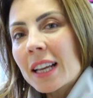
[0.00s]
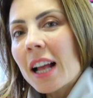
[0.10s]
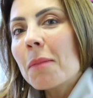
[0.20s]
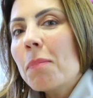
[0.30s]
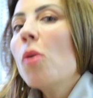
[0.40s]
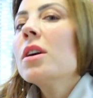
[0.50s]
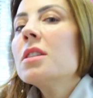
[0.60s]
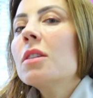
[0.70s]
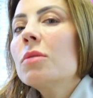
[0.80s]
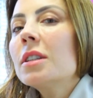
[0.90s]
aquela pouca
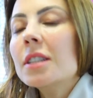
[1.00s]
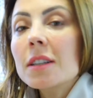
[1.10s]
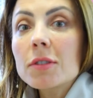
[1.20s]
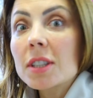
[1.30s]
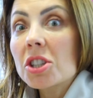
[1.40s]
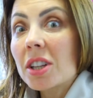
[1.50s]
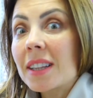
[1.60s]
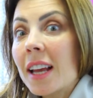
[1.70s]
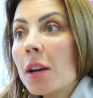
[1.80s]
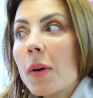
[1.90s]
insegurança que você já
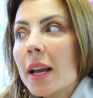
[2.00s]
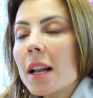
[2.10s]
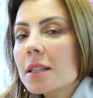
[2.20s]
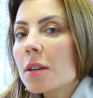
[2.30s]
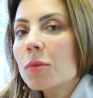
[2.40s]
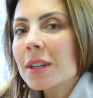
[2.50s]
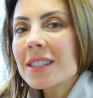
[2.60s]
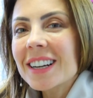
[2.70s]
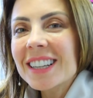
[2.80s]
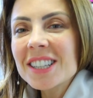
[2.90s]
tem ou aquela
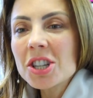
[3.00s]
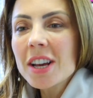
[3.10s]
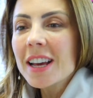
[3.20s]
insegurança grande